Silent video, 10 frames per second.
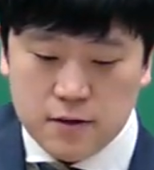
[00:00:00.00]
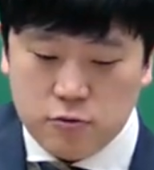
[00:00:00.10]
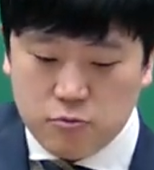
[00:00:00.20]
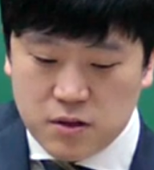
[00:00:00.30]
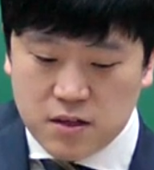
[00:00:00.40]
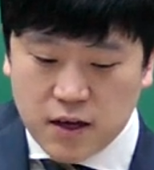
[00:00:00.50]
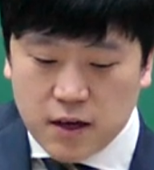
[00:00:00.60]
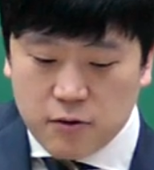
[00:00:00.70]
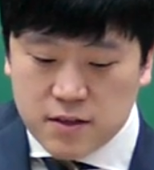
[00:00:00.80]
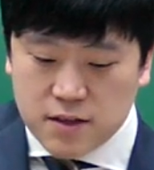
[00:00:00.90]
두 번째,
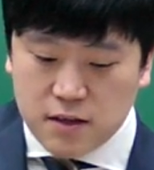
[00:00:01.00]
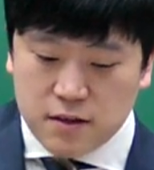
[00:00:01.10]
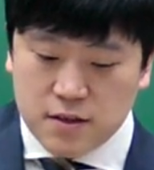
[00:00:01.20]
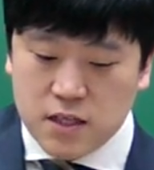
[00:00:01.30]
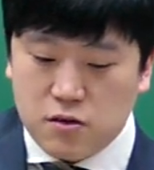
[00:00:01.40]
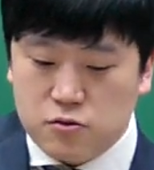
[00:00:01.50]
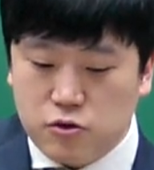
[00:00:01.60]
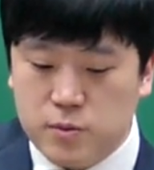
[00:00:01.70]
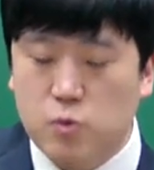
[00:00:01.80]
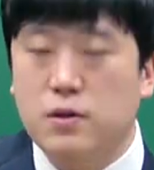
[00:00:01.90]
관세는 재정
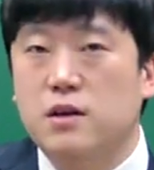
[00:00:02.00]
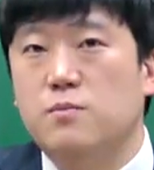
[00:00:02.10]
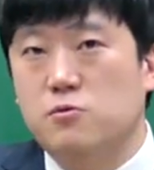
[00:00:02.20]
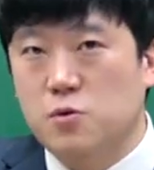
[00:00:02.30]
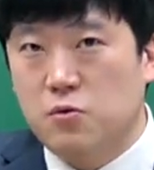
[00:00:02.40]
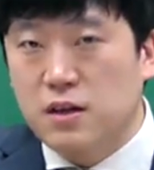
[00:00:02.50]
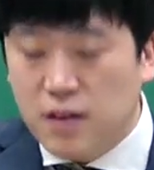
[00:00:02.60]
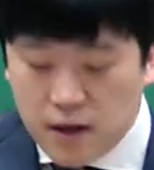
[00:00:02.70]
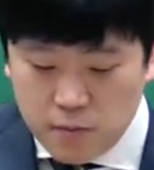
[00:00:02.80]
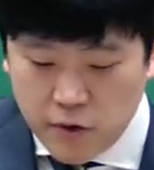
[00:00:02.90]
수입 조달을 목적으로
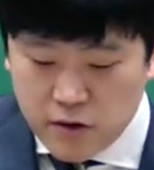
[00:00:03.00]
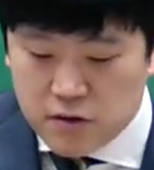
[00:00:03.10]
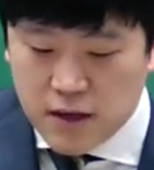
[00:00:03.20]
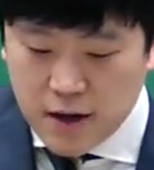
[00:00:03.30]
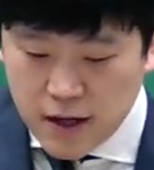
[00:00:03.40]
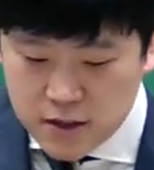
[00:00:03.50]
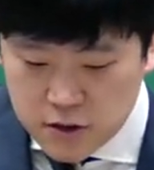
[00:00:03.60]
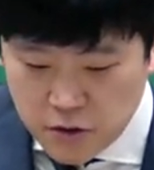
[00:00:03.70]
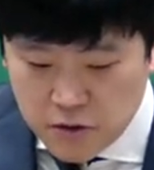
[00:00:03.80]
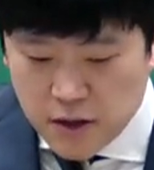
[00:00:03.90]
한다. 뭐 이건 이해
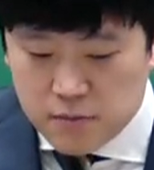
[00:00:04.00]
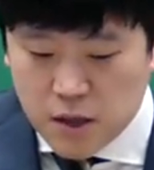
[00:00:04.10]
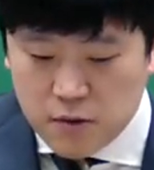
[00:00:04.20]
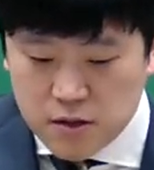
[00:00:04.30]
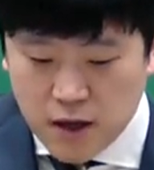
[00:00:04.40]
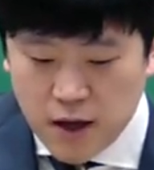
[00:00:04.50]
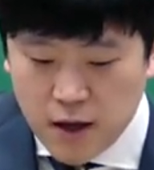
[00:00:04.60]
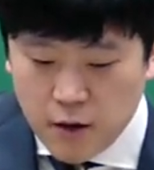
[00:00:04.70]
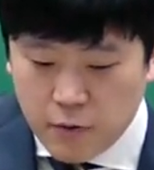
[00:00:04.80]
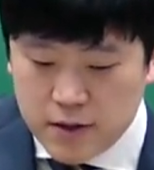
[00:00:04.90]
가시죠? 다음 세 번째,
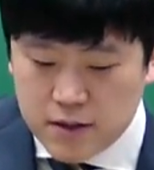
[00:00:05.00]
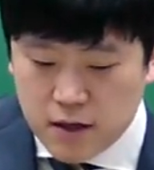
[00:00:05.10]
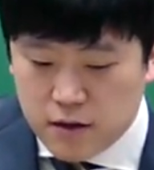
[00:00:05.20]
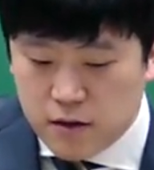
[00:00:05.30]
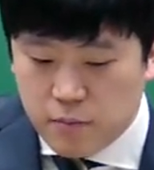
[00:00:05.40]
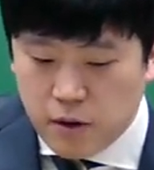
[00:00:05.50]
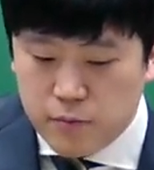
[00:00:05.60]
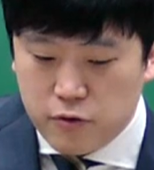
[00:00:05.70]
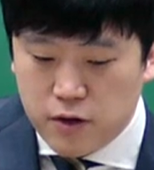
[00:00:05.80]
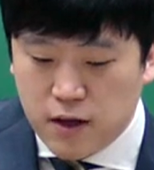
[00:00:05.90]
관세는
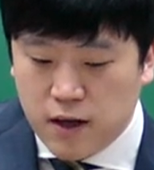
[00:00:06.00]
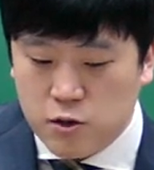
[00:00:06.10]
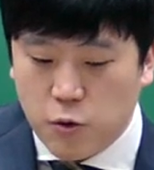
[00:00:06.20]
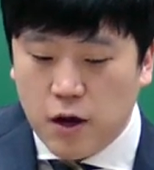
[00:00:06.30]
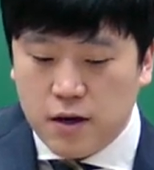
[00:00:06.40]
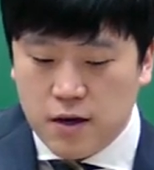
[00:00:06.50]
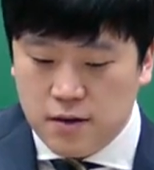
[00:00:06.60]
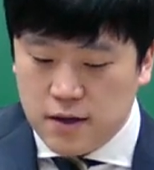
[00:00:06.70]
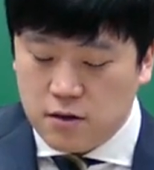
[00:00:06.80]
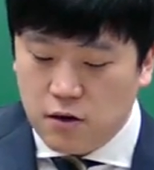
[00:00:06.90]
법률이나 조약에
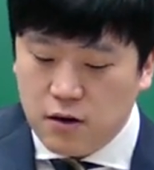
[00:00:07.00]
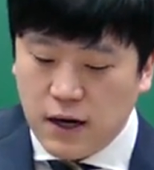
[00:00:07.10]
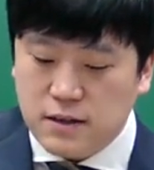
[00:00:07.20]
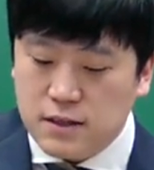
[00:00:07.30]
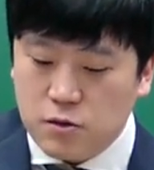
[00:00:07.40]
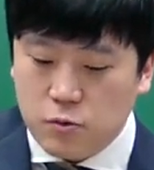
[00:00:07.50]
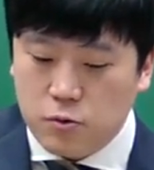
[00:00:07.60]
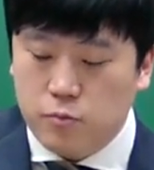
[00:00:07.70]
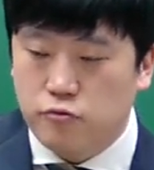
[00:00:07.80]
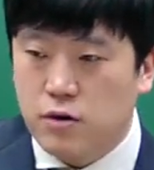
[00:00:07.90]
의해서
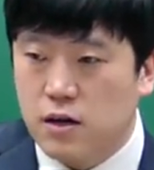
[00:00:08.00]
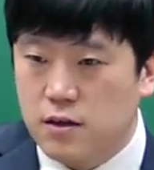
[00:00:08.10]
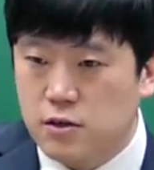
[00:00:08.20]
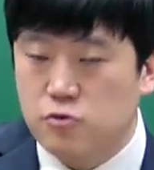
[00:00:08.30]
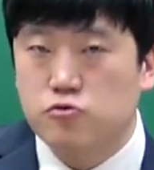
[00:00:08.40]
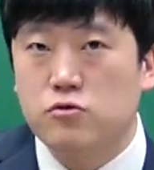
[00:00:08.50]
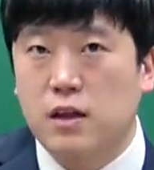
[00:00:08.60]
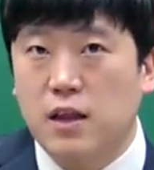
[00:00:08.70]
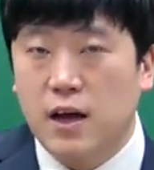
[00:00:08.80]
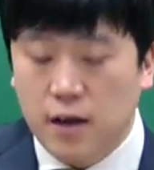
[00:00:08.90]
강제적으로 부과
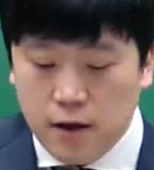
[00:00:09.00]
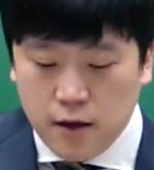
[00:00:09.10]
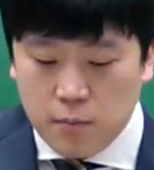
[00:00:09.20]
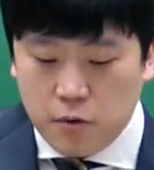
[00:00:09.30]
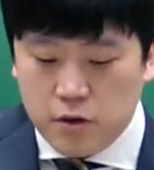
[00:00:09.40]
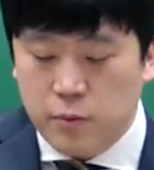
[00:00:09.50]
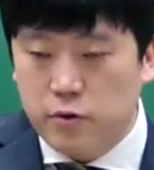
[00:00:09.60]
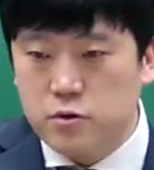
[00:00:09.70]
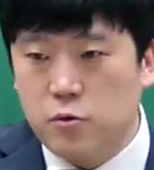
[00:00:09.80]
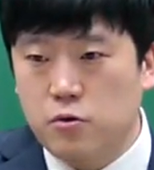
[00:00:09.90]
징수된다. 뭐
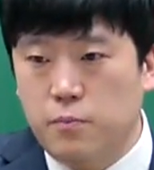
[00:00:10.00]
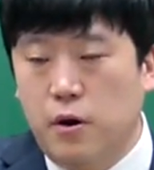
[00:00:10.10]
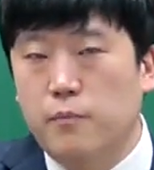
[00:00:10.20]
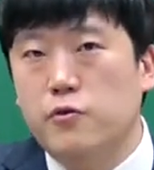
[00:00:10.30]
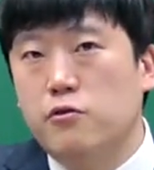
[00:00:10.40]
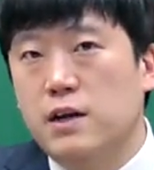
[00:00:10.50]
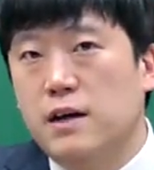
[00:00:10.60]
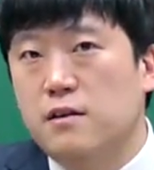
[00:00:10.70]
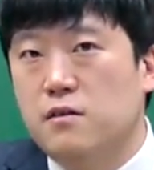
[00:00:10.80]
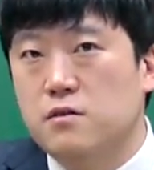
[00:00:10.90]
기본적으로 법률이라
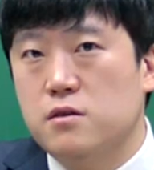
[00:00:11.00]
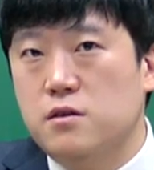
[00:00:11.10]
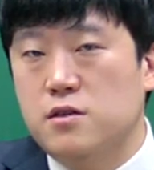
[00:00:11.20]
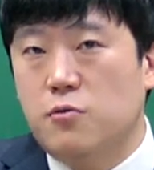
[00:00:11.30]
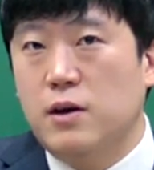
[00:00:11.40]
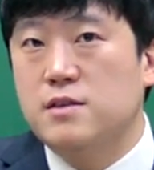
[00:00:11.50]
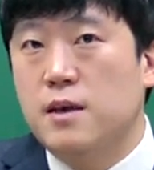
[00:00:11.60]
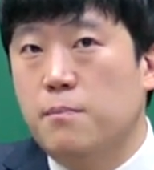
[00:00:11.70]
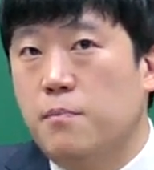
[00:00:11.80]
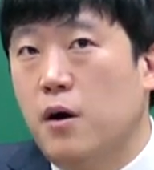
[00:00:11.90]
하는 것들은 이제
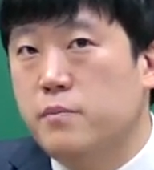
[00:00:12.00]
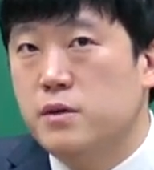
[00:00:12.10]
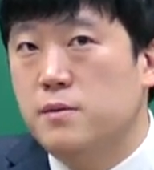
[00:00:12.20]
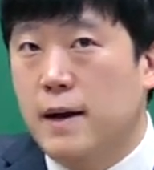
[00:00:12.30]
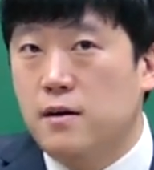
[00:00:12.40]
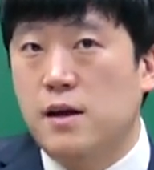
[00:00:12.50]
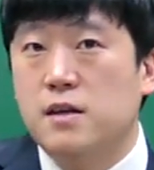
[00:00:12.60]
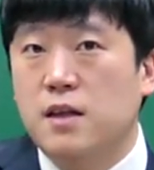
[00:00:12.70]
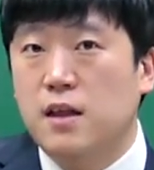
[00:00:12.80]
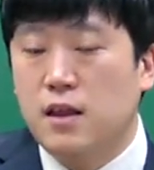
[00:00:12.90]
관세법을 말을 할
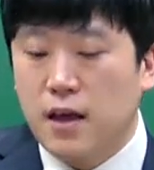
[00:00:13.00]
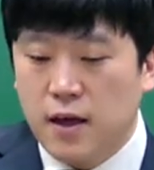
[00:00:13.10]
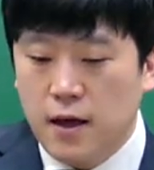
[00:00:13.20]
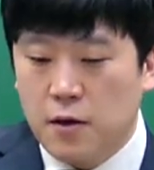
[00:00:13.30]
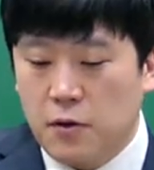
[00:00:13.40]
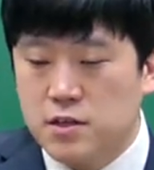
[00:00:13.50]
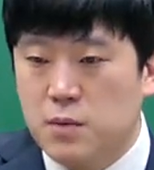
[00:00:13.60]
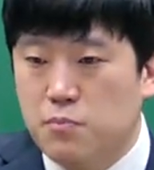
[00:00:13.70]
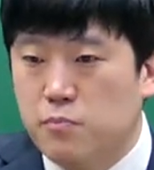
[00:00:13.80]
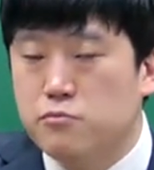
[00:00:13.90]
텐데
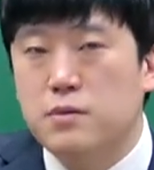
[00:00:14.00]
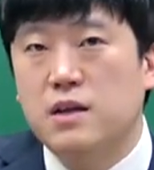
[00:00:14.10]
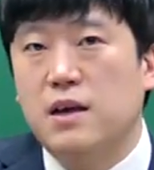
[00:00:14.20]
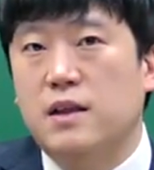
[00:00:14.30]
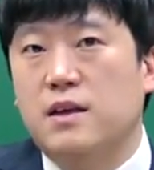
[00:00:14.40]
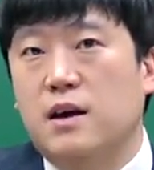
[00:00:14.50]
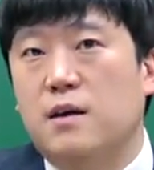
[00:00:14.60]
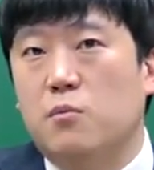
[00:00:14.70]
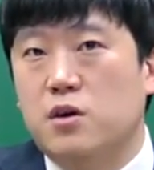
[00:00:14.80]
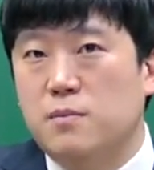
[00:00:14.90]
관세법뿐만이 아니라
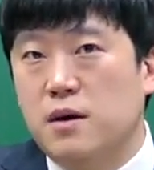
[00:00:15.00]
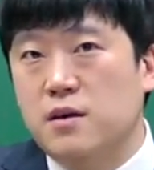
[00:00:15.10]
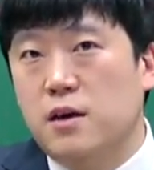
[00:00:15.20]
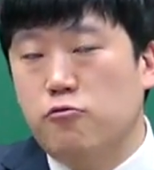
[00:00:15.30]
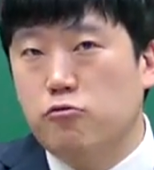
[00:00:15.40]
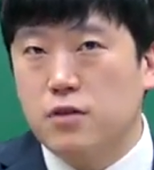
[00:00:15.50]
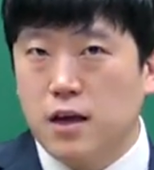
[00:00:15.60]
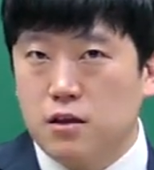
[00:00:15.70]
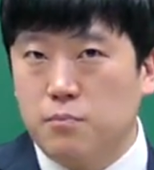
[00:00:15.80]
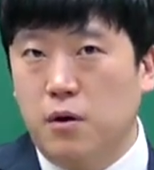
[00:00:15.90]
뭐 그 밖에 국내에 있는